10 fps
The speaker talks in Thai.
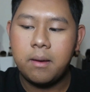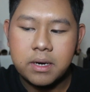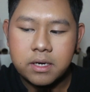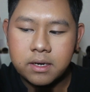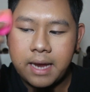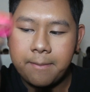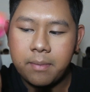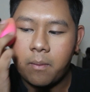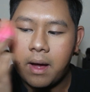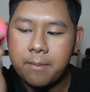เหมือนแท็บ
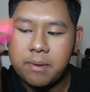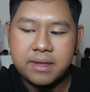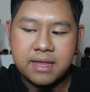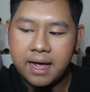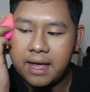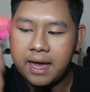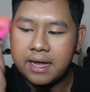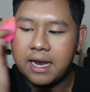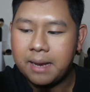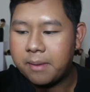แบบว่าไม่มีสาเห
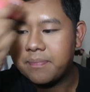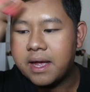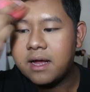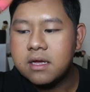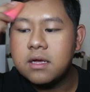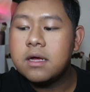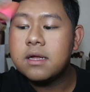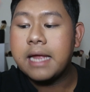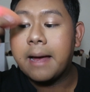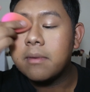ตุอะไรแบบเนี้ย
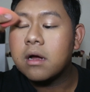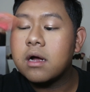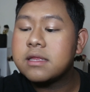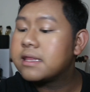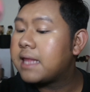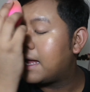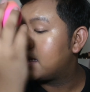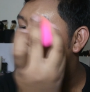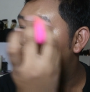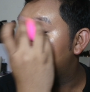แท็บแล้วก็ที่ตา
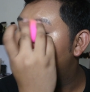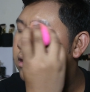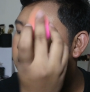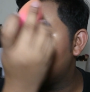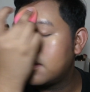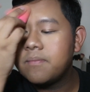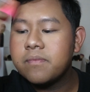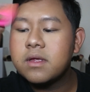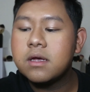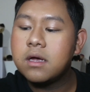นิดนึง
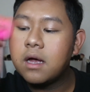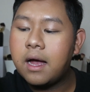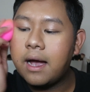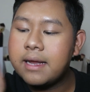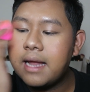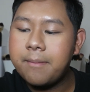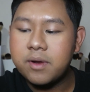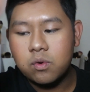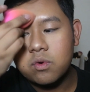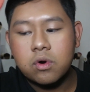ให้หน้า
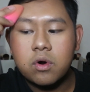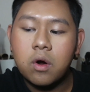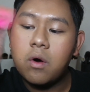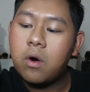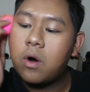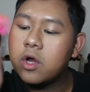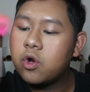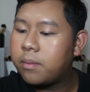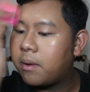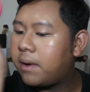มาดูโกร
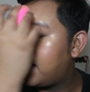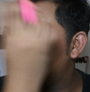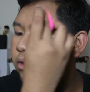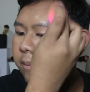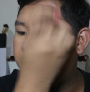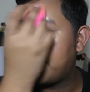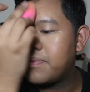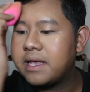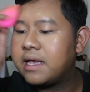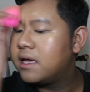ดูแบบว่าสุขภาพ
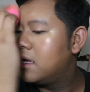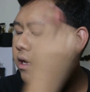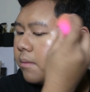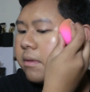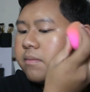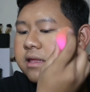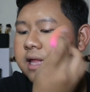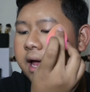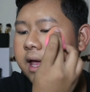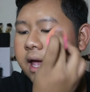ดีไม่มี
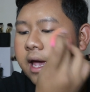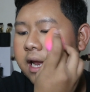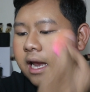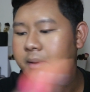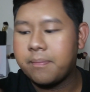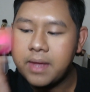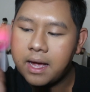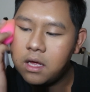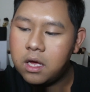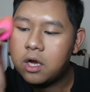สาเหตุอะไรแบบเนี้
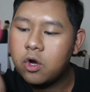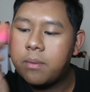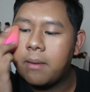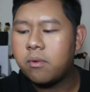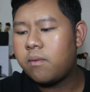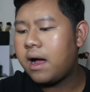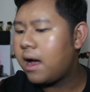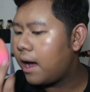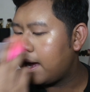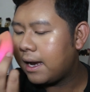ยดูแบบว้า
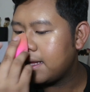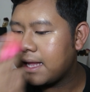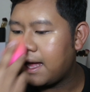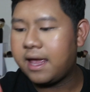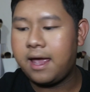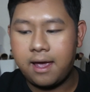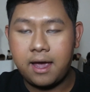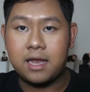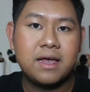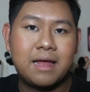ยไร้สาเห
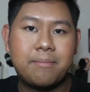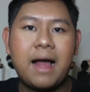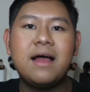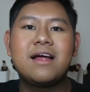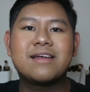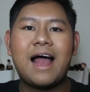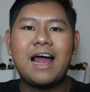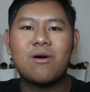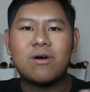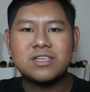ตุ เห็นปะ หน้า
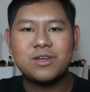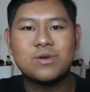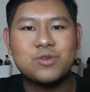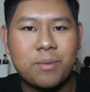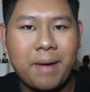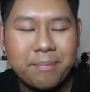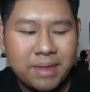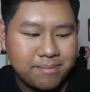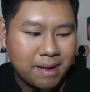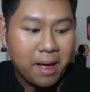เราก็จะดูสุขภาพ
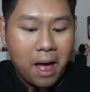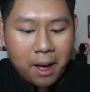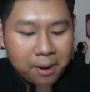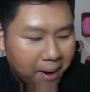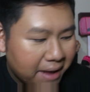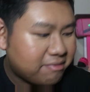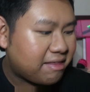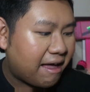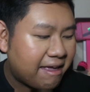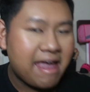ดีแบบไร้
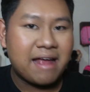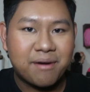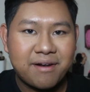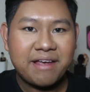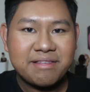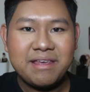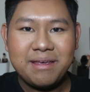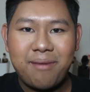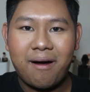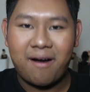สาเหตุไร้
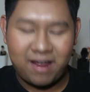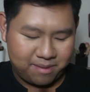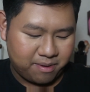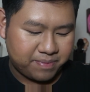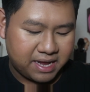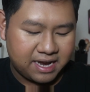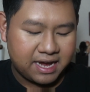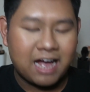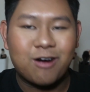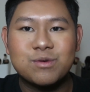ที่มา อะไรแบบนั้น
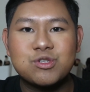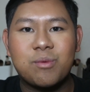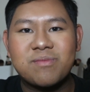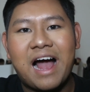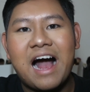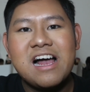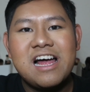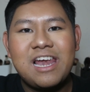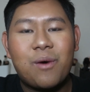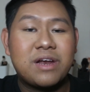นะคะ คุณผู้ชมคะ
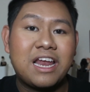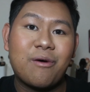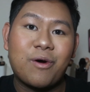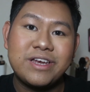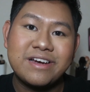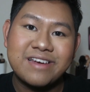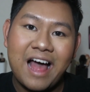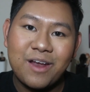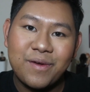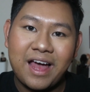แล้ววันนั้นเราก็ดึงห
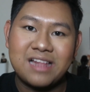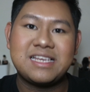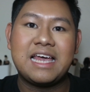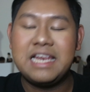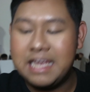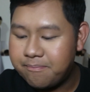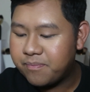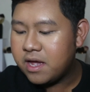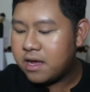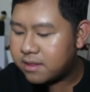น้าด้วยการใช้ลิป
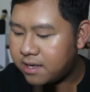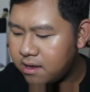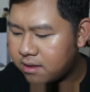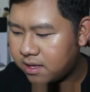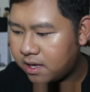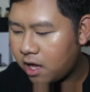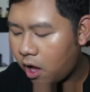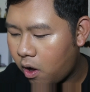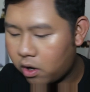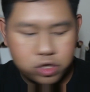ที่สี
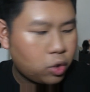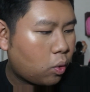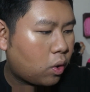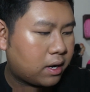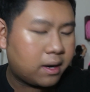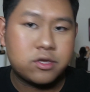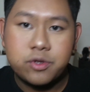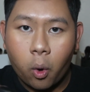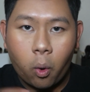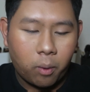ออกโทน
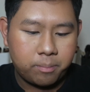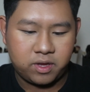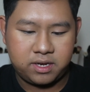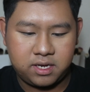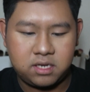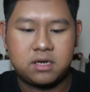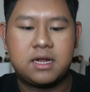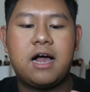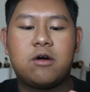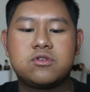โทบหน่อยนิดหนึ่ง
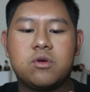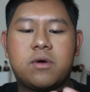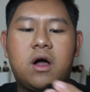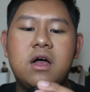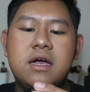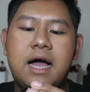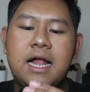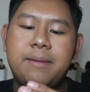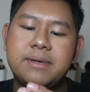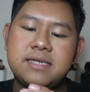นะคะ คุณผู้ชมก็อั
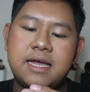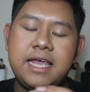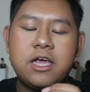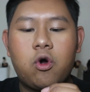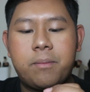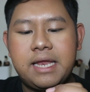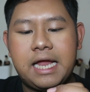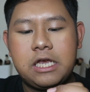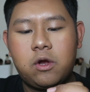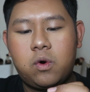นนี้ไปใช้กิโกมิ
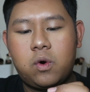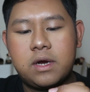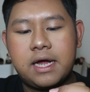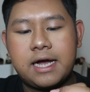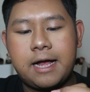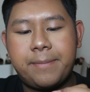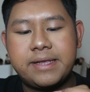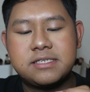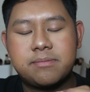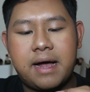ลานโน่ นะคะ เป็
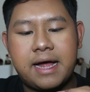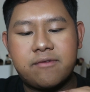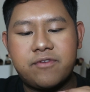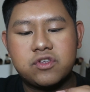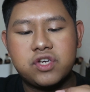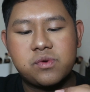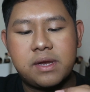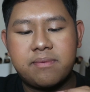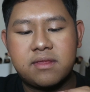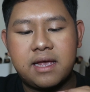น Smart Fusion
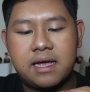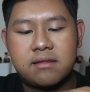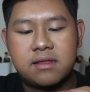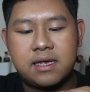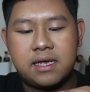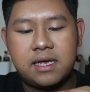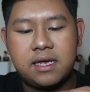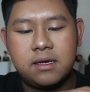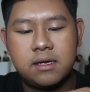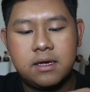Lipstick
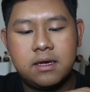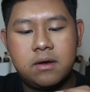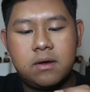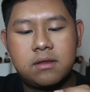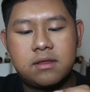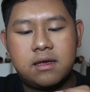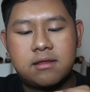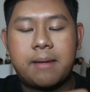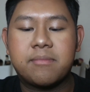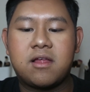สี
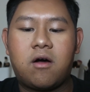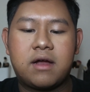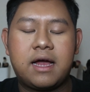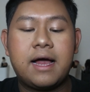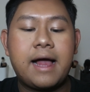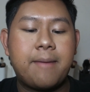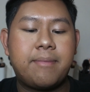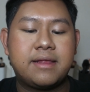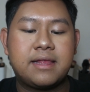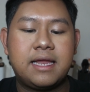432 นะคะ ใคร
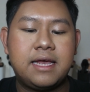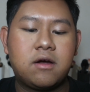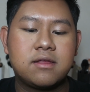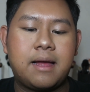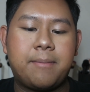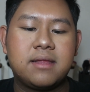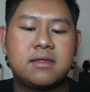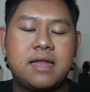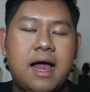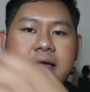ไปอิตาลีก็สามารถ
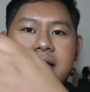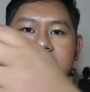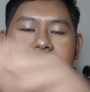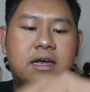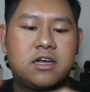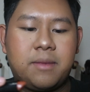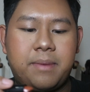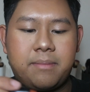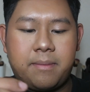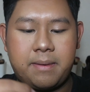ซื้อได้ สีก็จะ
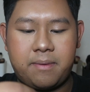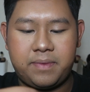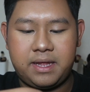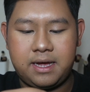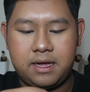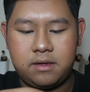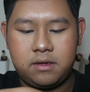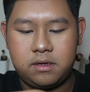เป็นประมาณแบบนี้นะคะ